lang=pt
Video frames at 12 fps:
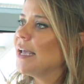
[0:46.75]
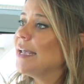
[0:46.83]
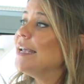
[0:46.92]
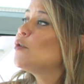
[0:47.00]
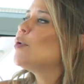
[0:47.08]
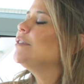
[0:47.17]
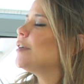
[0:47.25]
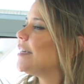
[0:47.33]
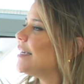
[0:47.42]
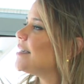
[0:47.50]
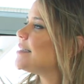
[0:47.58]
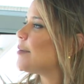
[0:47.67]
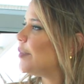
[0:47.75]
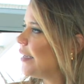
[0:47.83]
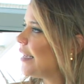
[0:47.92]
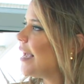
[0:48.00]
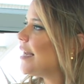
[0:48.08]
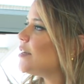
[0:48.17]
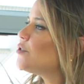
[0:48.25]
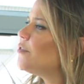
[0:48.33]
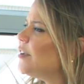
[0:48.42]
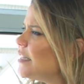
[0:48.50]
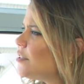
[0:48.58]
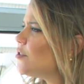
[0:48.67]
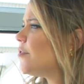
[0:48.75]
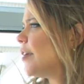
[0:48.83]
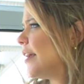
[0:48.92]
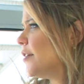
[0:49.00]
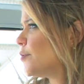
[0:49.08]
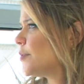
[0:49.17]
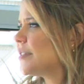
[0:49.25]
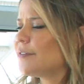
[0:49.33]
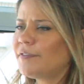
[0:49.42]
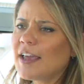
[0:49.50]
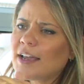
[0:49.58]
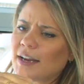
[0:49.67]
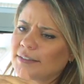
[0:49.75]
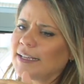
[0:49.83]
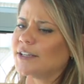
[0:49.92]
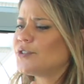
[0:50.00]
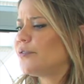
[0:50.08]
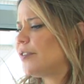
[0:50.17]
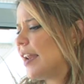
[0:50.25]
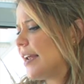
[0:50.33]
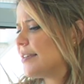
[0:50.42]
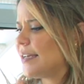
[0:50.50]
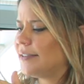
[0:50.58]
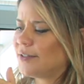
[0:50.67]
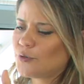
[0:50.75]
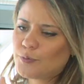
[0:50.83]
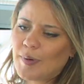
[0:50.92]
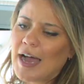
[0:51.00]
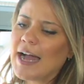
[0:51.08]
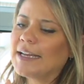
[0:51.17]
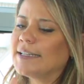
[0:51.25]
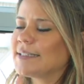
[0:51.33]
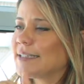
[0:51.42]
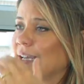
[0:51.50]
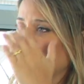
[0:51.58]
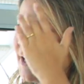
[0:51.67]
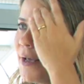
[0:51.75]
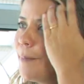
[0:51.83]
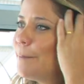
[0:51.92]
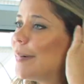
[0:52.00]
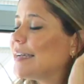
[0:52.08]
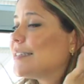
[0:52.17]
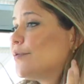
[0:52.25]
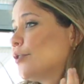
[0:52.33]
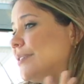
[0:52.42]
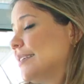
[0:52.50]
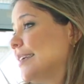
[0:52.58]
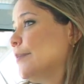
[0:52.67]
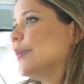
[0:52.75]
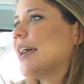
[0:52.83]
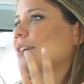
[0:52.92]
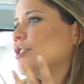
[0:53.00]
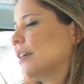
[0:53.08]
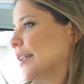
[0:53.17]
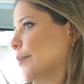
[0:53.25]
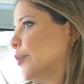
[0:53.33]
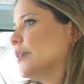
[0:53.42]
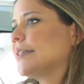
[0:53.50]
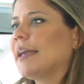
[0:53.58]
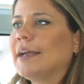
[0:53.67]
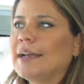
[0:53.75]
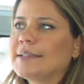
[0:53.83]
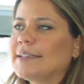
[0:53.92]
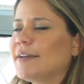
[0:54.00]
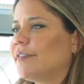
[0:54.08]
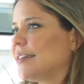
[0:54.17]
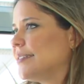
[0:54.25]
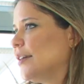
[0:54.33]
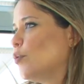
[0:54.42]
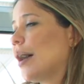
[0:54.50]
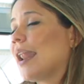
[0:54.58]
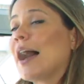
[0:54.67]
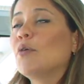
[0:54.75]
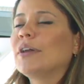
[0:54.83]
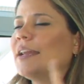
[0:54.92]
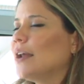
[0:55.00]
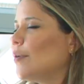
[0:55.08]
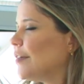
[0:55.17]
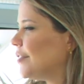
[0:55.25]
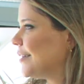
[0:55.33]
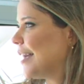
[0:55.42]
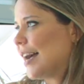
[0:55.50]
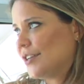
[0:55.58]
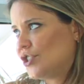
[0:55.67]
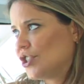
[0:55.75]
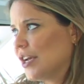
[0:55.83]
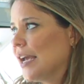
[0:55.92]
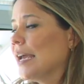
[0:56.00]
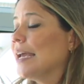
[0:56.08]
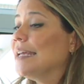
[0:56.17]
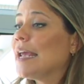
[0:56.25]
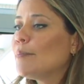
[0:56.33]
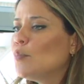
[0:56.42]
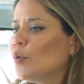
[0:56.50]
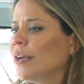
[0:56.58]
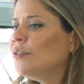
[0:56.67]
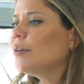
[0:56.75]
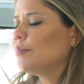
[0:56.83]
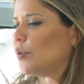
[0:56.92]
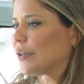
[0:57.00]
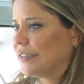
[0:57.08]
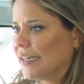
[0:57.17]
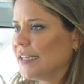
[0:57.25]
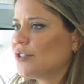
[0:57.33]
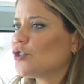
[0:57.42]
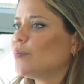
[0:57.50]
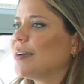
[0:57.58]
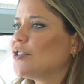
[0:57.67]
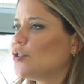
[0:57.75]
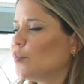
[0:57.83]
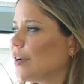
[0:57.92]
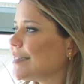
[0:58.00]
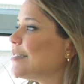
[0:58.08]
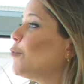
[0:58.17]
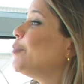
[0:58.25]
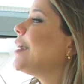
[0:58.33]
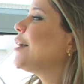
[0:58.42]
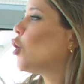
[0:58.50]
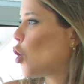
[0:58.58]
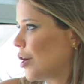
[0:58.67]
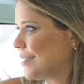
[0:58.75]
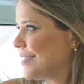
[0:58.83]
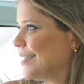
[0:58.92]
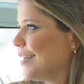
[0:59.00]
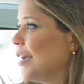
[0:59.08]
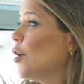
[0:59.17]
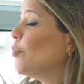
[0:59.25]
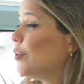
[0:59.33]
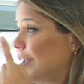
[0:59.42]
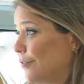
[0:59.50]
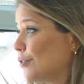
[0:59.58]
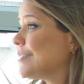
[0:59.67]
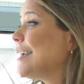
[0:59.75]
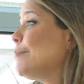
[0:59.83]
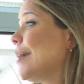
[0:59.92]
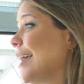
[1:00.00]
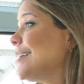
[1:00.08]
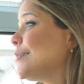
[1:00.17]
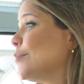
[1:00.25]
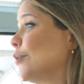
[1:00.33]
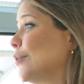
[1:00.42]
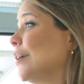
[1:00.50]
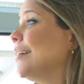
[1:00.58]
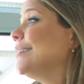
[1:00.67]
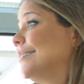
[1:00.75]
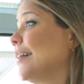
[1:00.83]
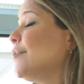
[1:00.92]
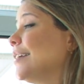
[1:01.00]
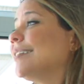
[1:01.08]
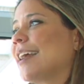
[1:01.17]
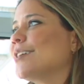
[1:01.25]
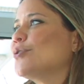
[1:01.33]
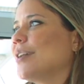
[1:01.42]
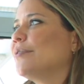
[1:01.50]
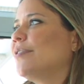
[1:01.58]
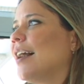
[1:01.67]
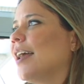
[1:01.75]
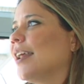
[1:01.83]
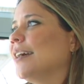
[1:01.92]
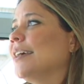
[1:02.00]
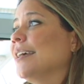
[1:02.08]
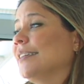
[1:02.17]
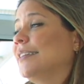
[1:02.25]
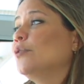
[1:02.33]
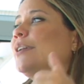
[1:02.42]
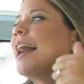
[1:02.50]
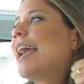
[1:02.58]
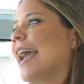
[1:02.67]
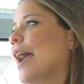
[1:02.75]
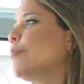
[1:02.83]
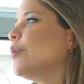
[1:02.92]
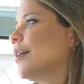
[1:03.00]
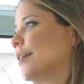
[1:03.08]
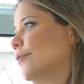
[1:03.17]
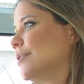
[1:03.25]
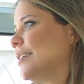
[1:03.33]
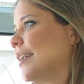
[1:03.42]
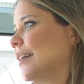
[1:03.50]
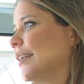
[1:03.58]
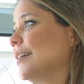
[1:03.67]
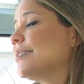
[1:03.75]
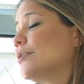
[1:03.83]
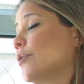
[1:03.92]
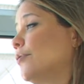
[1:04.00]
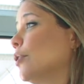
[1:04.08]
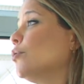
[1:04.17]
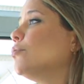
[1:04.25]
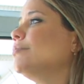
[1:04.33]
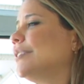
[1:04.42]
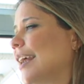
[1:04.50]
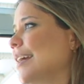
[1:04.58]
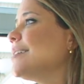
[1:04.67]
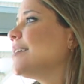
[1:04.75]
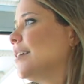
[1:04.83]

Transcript: Enquanto a criança é pequena, é difícil de ver isso. Você vê que ela tem diferença entre os pares, mas você sempre acha que depois que crescer vai se igualar, o que não é verdade. E é muito importante uma estimulação precoce, porque você mesmo teve atraso na fala. Então, na época que você era criança, só falou com 3